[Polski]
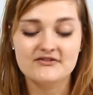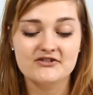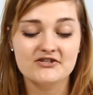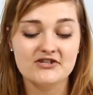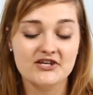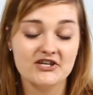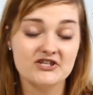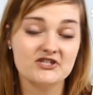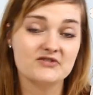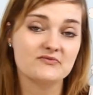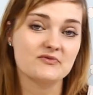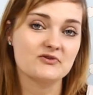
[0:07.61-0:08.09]

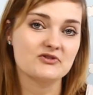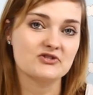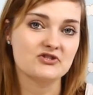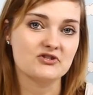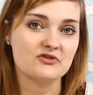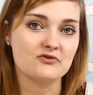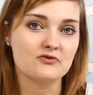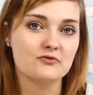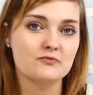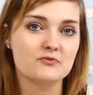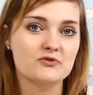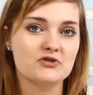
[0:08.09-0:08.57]
W dzisiejszym
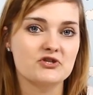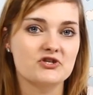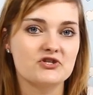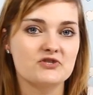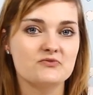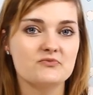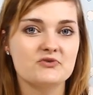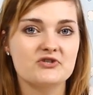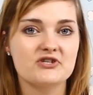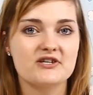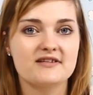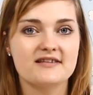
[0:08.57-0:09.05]
odcinku
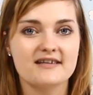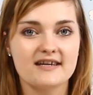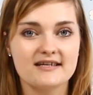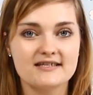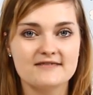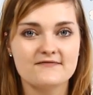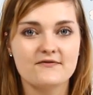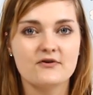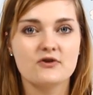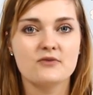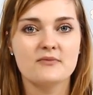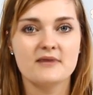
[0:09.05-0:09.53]
przyjrzymy się
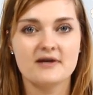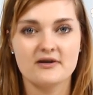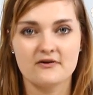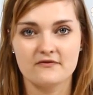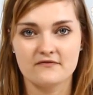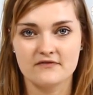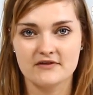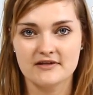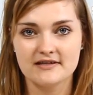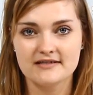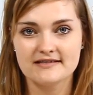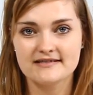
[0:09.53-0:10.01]

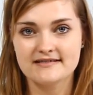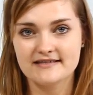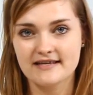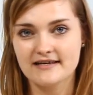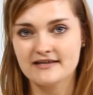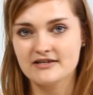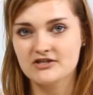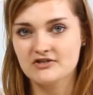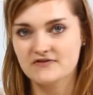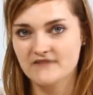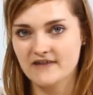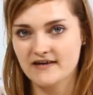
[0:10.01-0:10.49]
Transformerowi
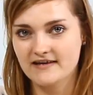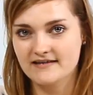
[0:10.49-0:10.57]
z serii